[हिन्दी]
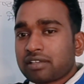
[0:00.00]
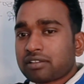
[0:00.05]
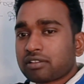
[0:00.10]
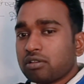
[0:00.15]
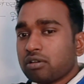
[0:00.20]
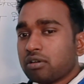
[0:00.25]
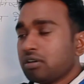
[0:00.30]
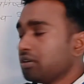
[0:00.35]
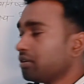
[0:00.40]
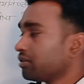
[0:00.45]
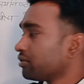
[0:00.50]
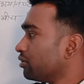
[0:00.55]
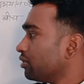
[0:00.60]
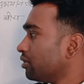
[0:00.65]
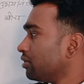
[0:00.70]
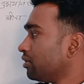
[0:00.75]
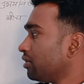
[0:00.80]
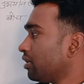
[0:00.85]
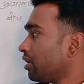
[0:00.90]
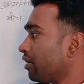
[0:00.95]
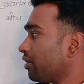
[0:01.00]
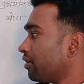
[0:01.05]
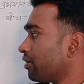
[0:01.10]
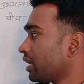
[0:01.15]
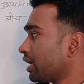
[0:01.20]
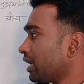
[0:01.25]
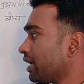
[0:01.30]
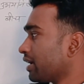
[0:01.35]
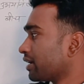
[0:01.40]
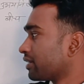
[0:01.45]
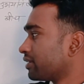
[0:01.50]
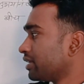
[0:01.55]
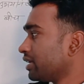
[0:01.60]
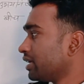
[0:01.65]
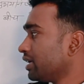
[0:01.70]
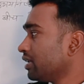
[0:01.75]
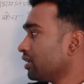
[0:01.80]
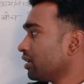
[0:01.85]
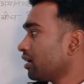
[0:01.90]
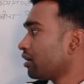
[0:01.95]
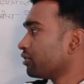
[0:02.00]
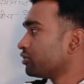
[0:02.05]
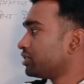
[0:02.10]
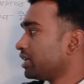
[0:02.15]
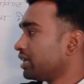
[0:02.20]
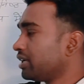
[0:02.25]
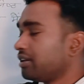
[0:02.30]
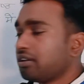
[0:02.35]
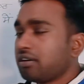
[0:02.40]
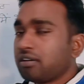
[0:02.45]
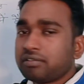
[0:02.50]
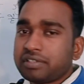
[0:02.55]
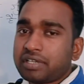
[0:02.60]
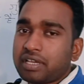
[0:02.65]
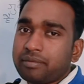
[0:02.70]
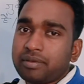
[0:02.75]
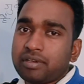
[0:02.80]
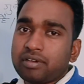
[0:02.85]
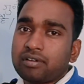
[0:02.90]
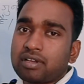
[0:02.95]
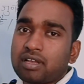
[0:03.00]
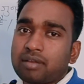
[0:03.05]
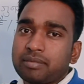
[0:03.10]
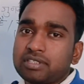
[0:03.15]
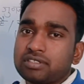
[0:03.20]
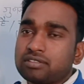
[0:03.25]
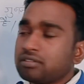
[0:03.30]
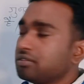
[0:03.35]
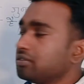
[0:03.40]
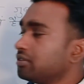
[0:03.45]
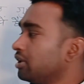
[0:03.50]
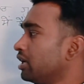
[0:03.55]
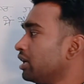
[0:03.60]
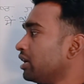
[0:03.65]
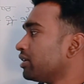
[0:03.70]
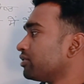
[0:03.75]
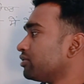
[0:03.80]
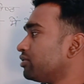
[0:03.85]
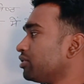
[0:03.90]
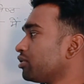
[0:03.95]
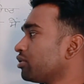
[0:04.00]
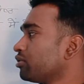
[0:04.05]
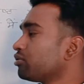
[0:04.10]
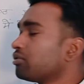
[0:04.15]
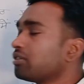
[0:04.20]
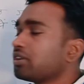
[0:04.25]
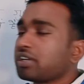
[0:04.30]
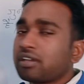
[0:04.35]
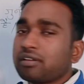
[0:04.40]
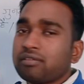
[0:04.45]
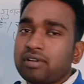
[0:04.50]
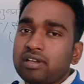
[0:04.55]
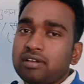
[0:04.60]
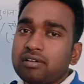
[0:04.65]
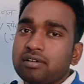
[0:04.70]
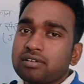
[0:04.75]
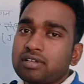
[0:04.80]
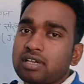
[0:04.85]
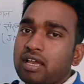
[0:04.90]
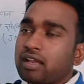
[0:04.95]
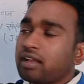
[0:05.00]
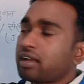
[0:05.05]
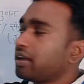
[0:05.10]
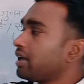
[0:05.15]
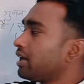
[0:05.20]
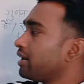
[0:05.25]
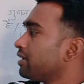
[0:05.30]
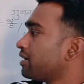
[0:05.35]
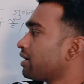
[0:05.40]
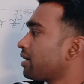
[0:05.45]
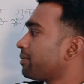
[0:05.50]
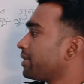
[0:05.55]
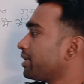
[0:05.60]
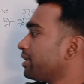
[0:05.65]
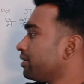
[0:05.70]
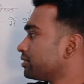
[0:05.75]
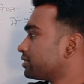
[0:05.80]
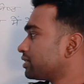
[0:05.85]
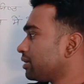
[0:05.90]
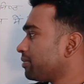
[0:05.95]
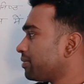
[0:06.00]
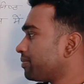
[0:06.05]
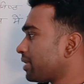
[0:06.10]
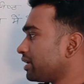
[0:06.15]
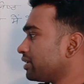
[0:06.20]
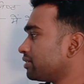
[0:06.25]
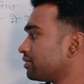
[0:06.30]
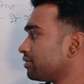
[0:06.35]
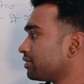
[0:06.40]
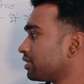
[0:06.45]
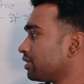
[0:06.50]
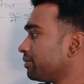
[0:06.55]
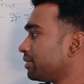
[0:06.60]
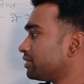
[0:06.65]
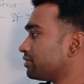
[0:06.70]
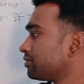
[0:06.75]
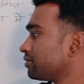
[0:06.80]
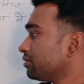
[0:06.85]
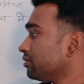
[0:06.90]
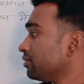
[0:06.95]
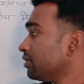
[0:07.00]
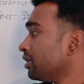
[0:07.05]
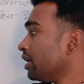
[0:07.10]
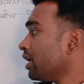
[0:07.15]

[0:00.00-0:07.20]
दो दो और एक तीन और छः नौ ये भी हो गया बच्चों जीरो जोड़ेंगे वही हो जाएगा यानी ये भी नौ से विभाजित होगी बच्चों